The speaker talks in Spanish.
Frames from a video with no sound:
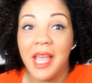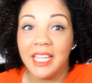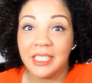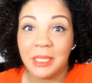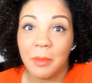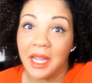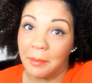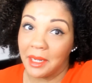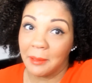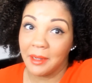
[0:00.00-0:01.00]
échense para acá
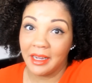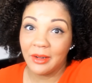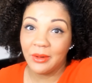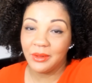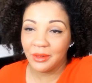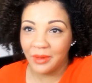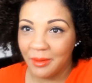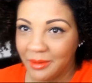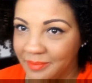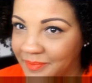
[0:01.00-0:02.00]
para que vean el color
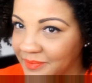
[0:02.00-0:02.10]
nuevo.